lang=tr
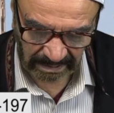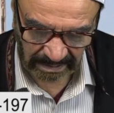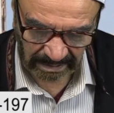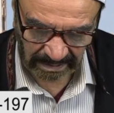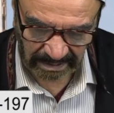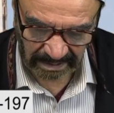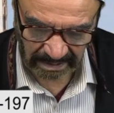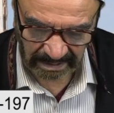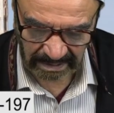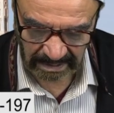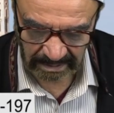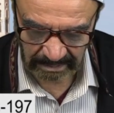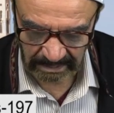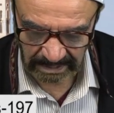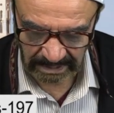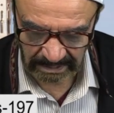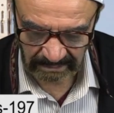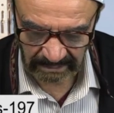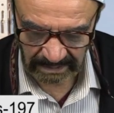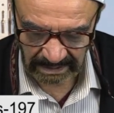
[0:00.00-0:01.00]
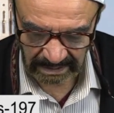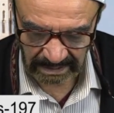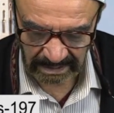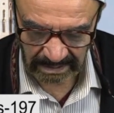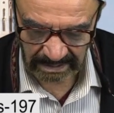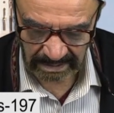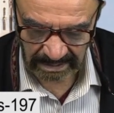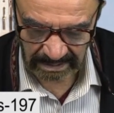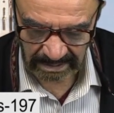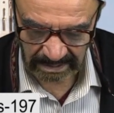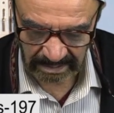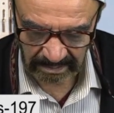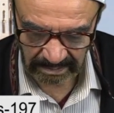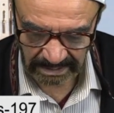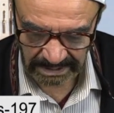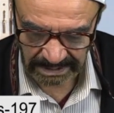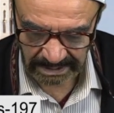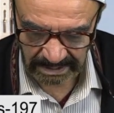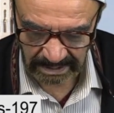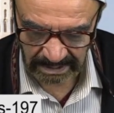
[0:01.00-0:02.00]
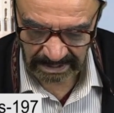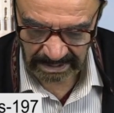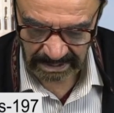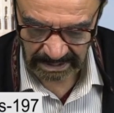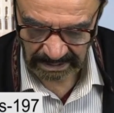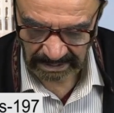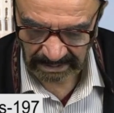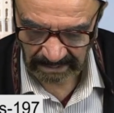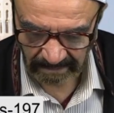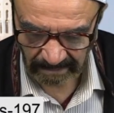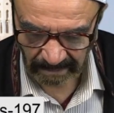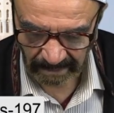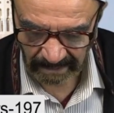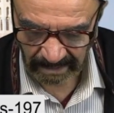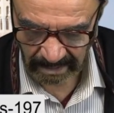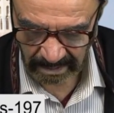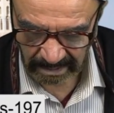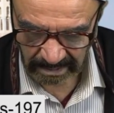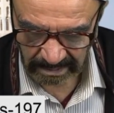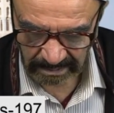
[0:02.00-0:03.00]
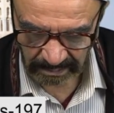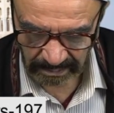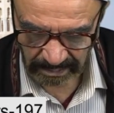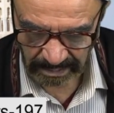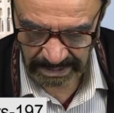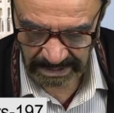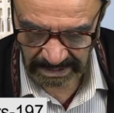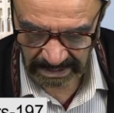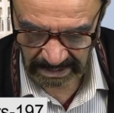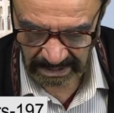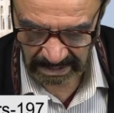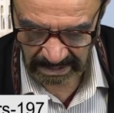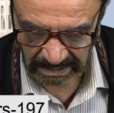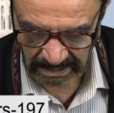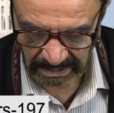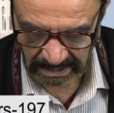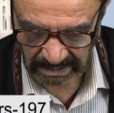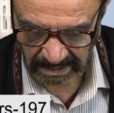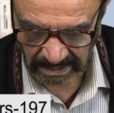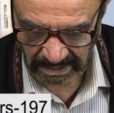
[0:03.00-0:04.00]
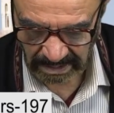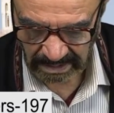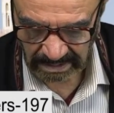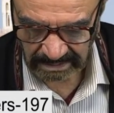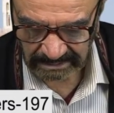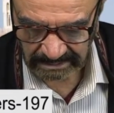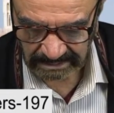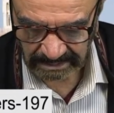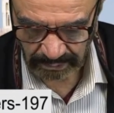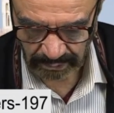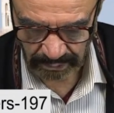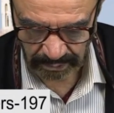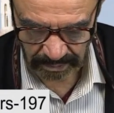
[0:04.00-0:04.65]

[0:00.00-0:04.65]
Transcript: Nitekim rivayet edilmiştir ki, Yüce Allah arzı